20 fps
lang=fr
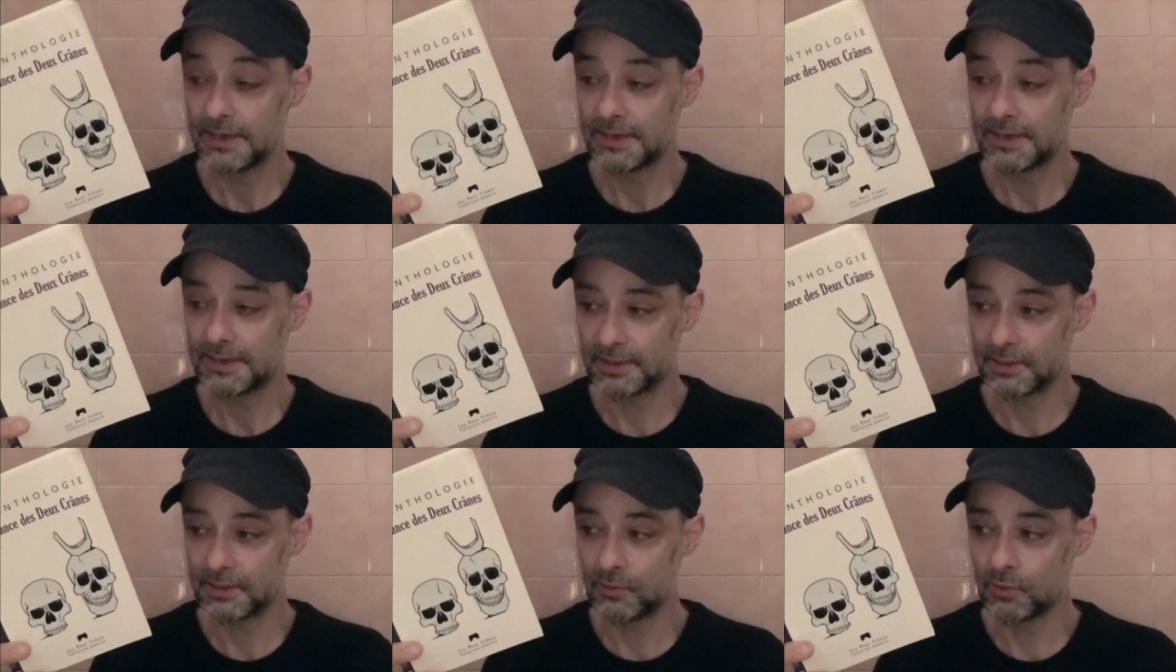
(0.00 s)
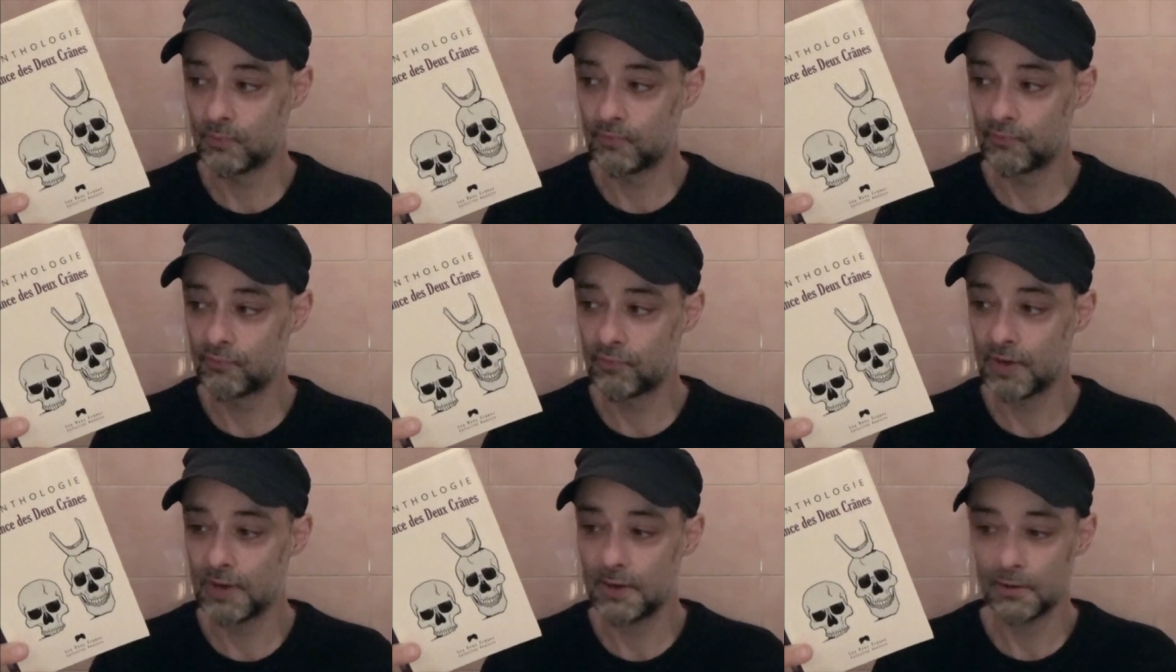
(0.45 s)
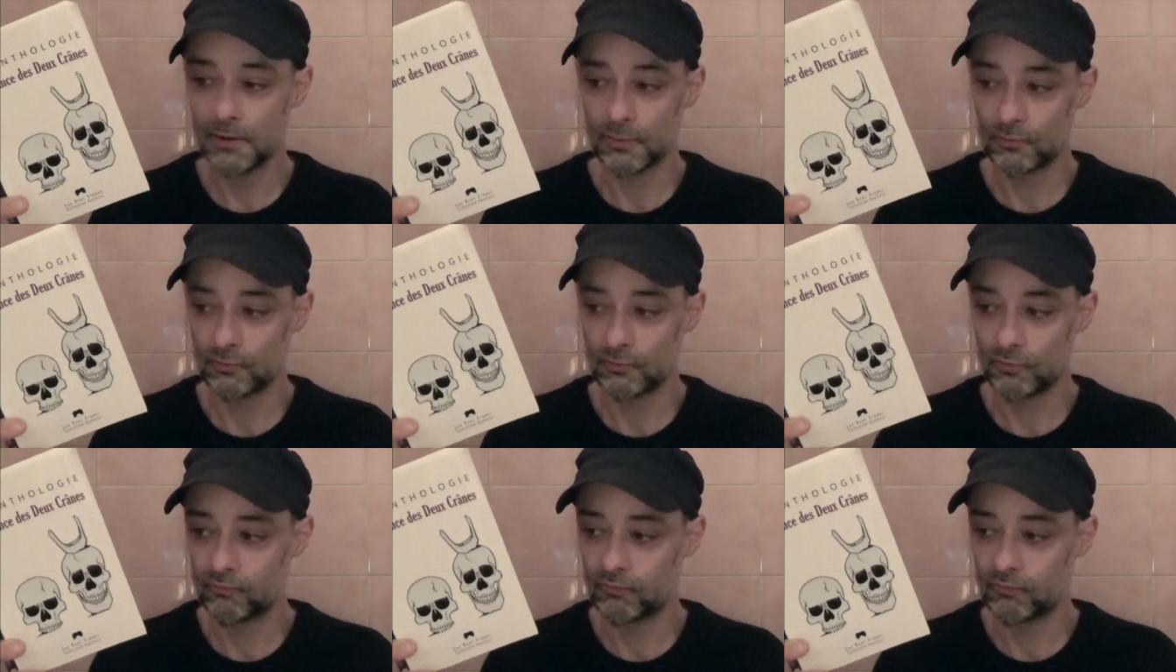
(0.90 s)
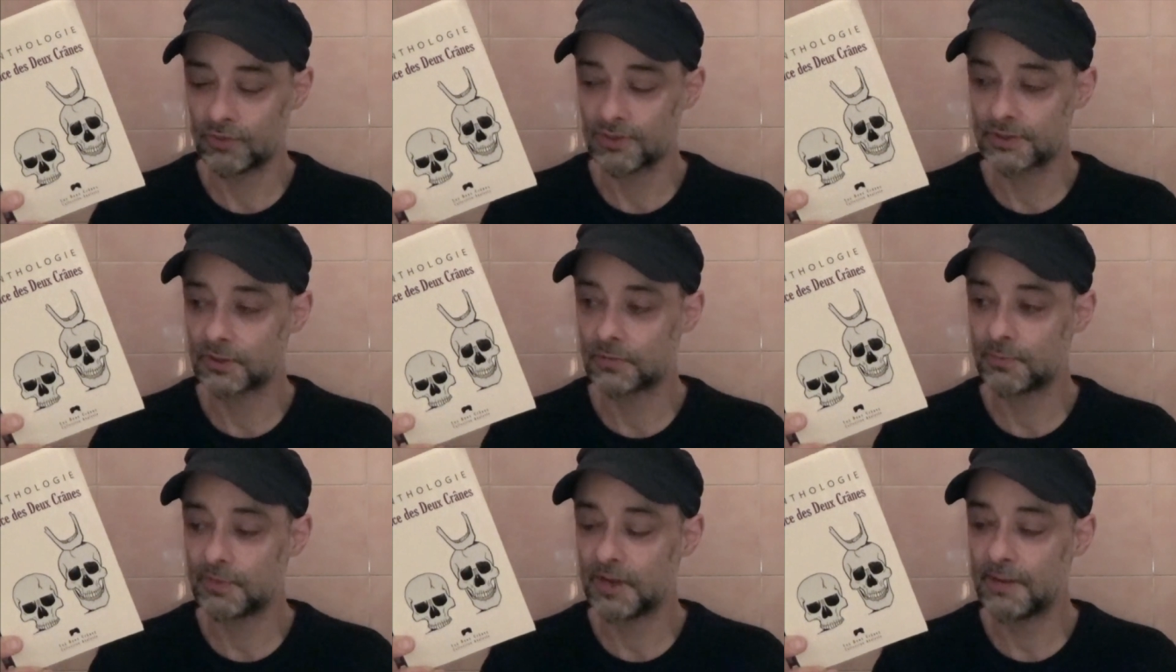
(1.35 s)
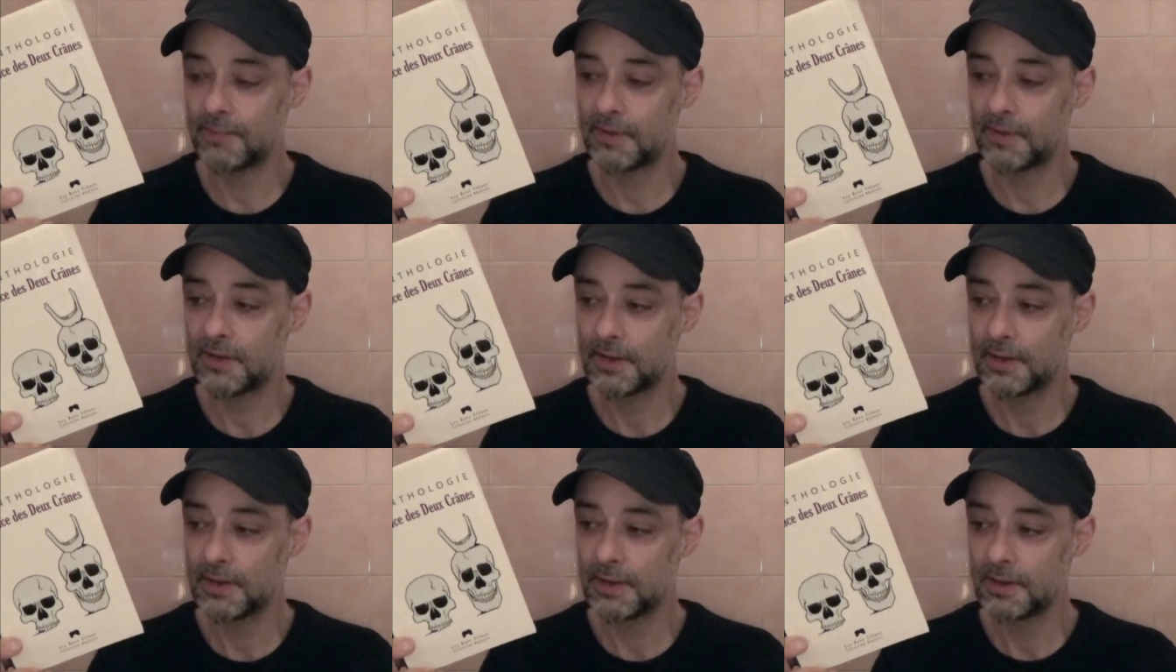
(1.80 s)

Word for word: Ces deux points, en tout point semblables,